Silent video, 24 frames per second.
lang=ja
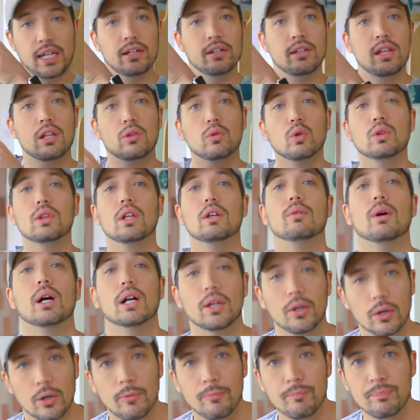昼寝とってるわ
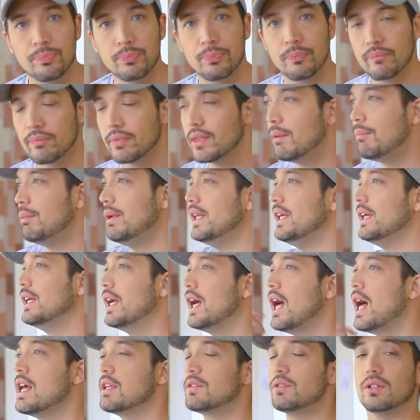けよ。でビリー
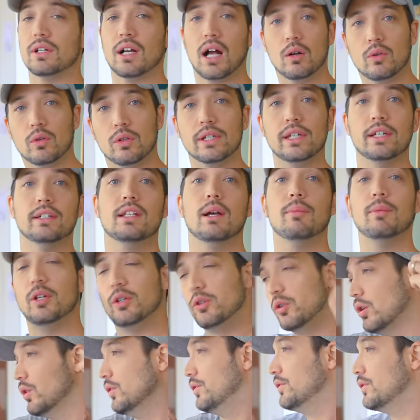がその学校に行くため
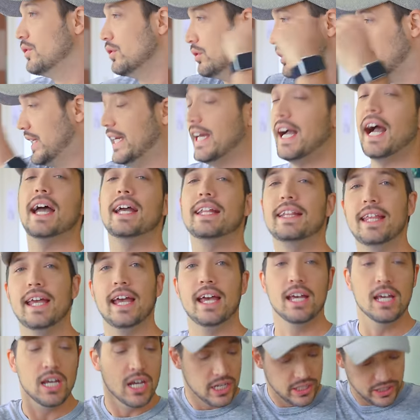の洋服を着替え
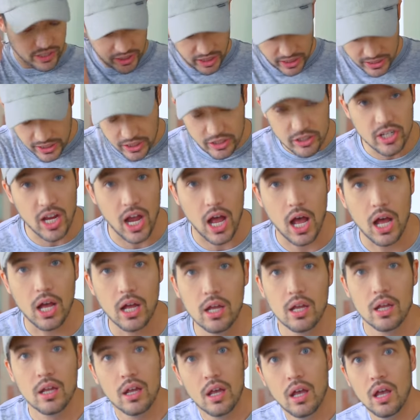て下に行くじゃん。
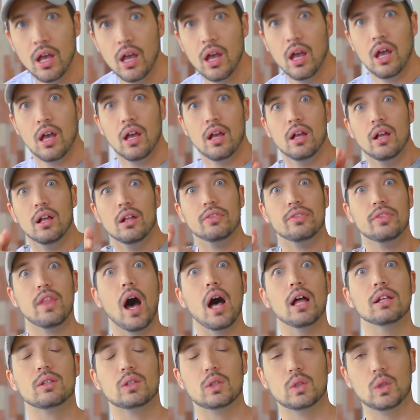
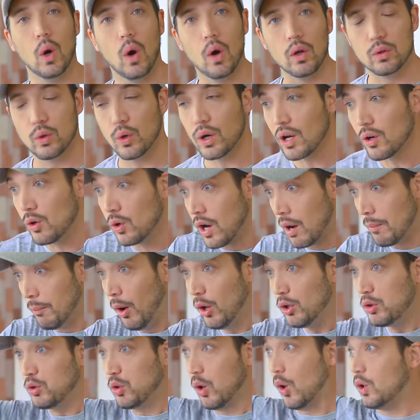なんとドラゴンが
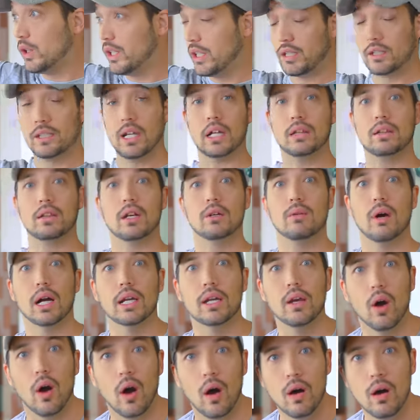もっと大きくなってるわ
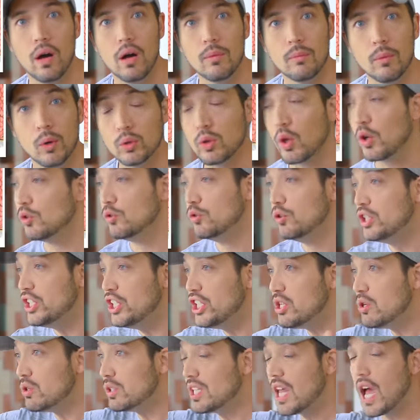けよ。もっと
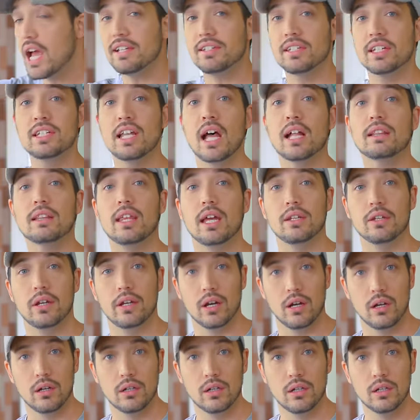牛のサイズになってんの
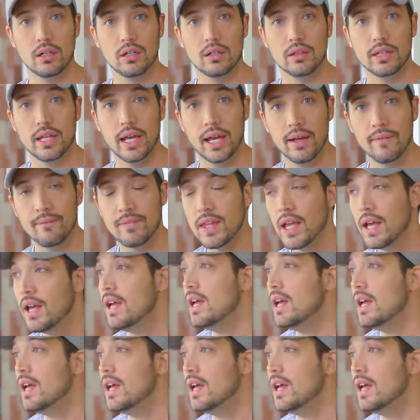よ。ね